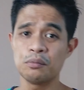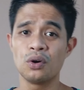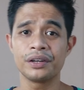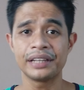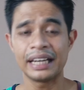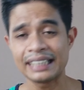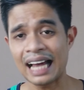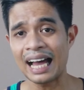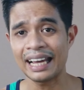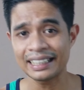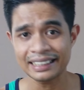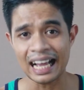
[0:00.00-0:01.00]
mong
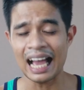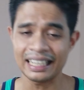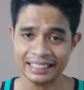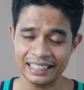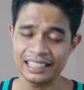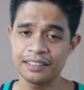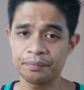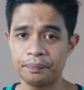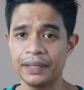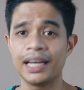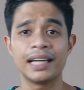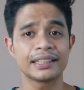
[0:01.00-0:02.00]
yayain kahit ilan
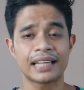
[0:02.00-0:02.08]
pa yan,